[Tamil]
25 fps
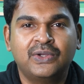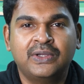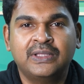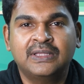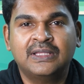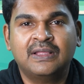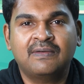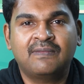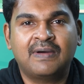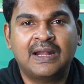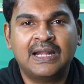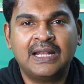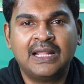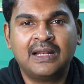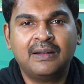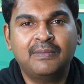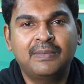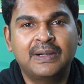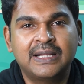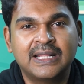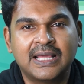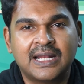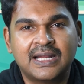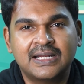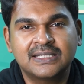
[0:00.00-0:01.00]
ஸோ இந்த
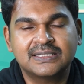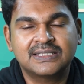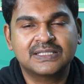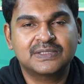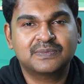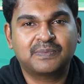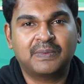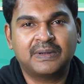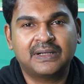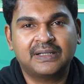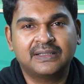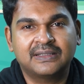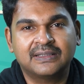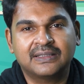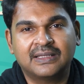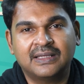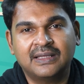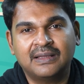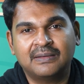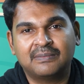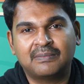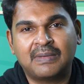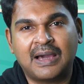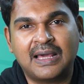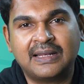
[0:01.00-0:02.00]
வல்னரபிலிட்டி அனாலிசிஸ் பண்ணுறதுக்கு
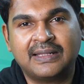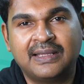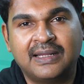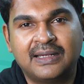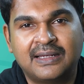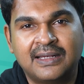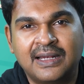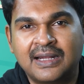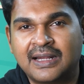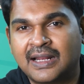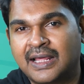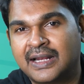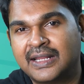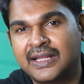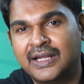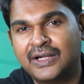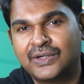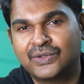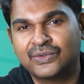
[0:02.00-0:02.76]
மார்க்கெட்டில் நிறைய